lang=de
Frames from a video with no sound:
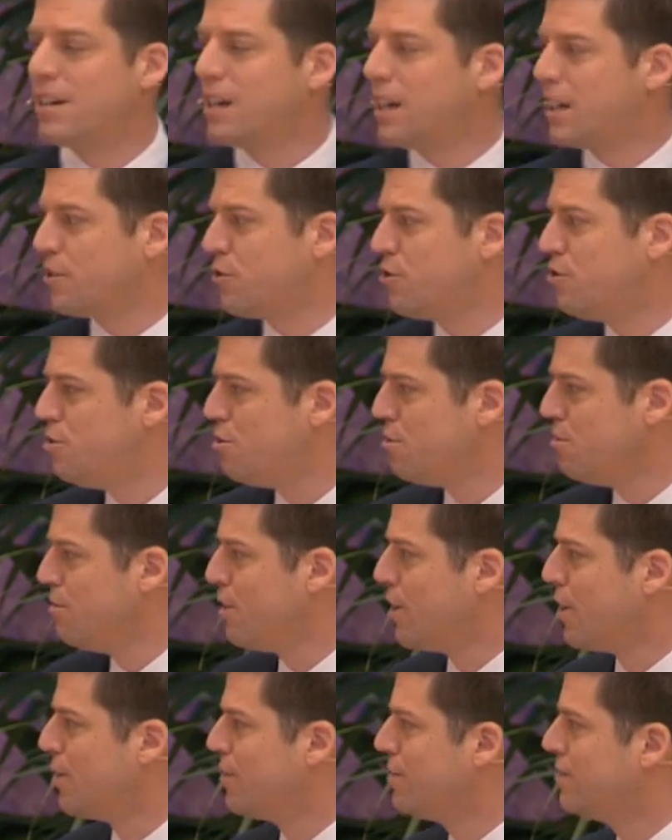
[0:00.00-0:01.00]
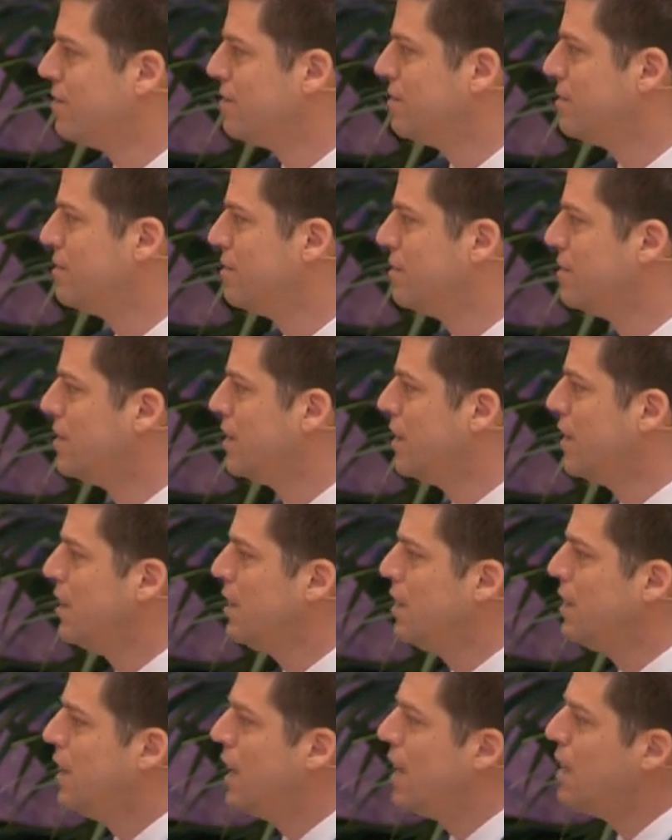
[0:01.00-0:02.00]
und von dort, von Juno
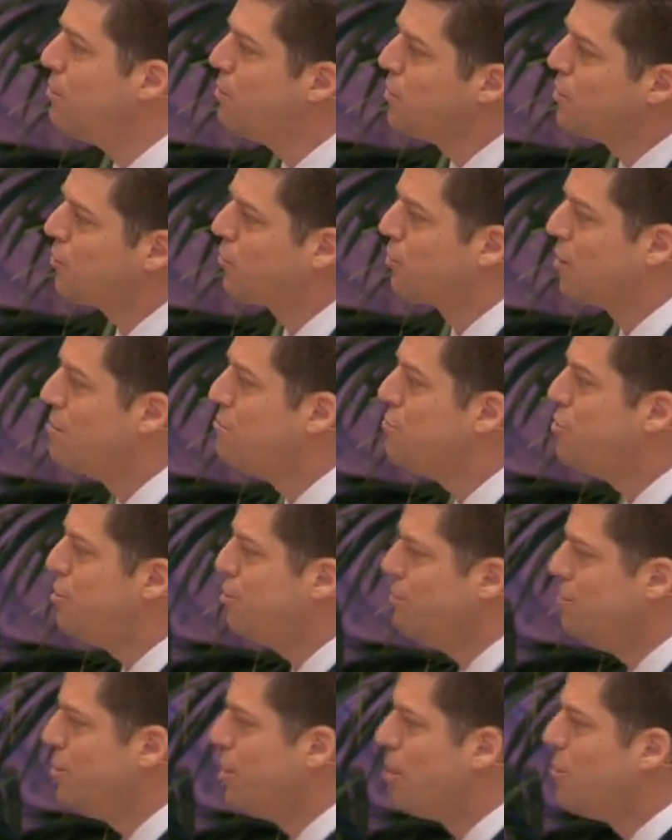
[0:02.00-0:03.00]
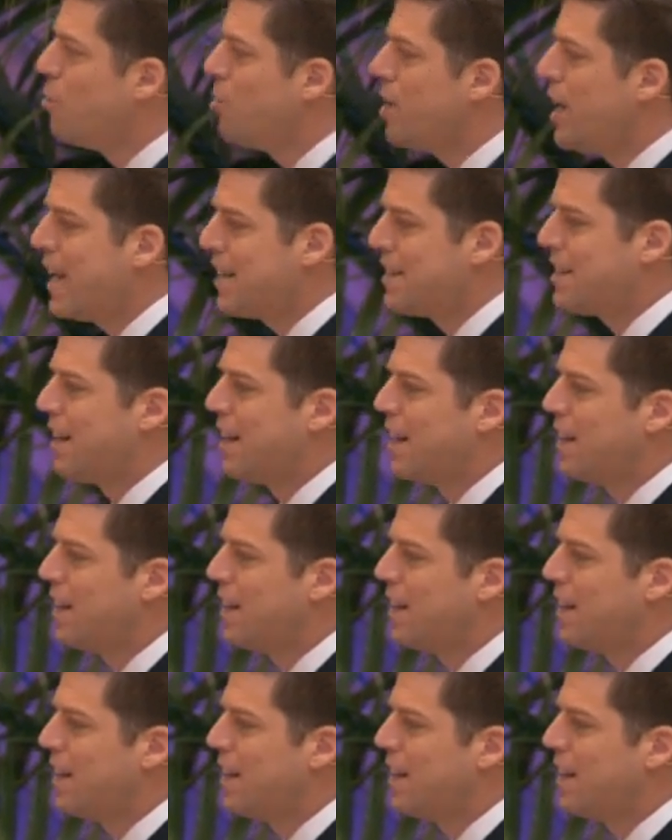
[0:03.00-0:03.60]
Moneta, haben wir das Wort für Geld,